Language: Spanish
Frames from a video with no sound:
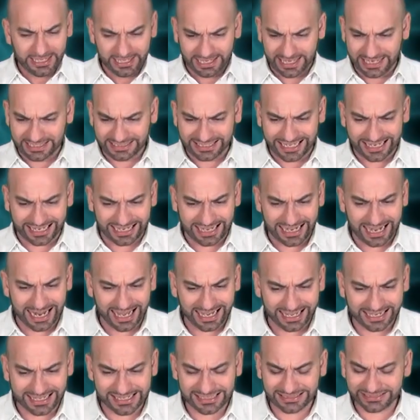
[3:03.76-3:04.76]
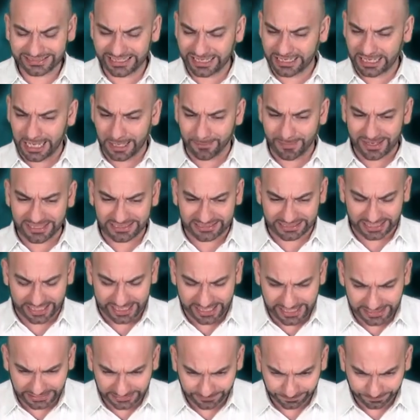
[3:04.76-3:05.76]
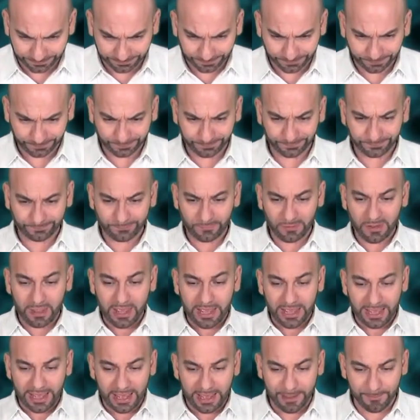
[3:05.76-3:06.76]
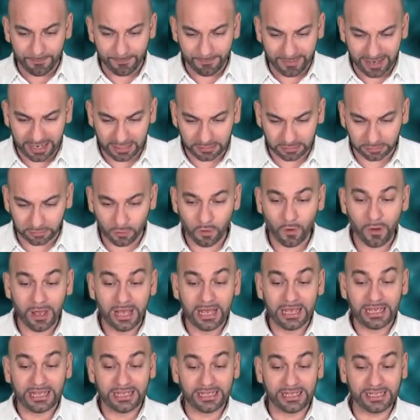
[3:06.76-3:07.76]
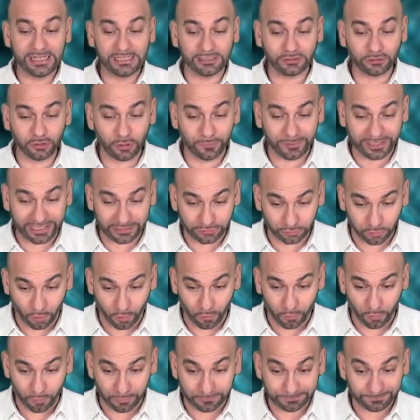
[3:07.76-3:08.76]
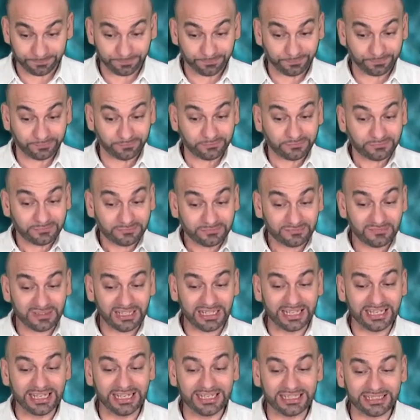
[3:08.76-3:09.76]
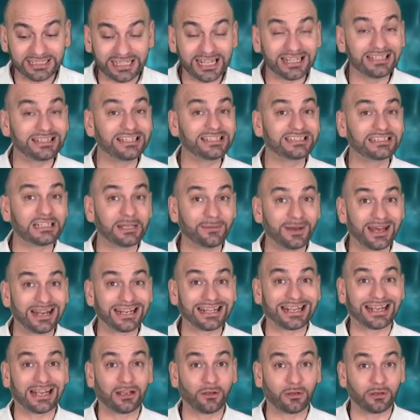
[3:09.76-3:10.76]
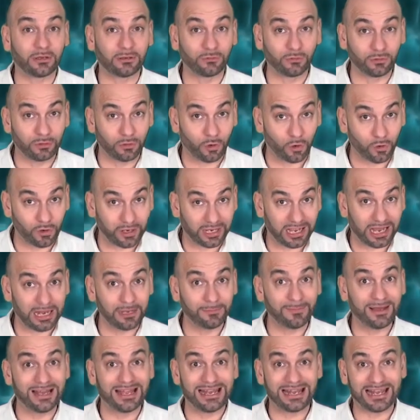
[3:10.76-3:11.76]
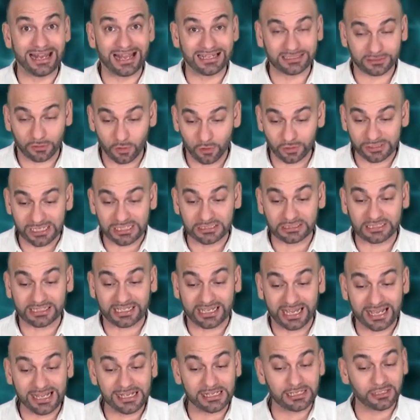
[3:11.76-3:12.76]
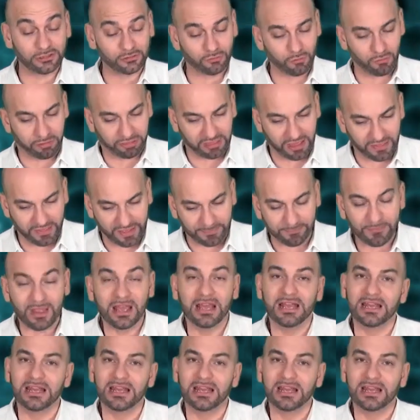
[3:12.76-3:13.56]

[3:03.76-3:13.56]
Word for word: que te relajes en el mes 3, en marzo, y sobre todo, intentes llevar con calma las cosas que sucedan.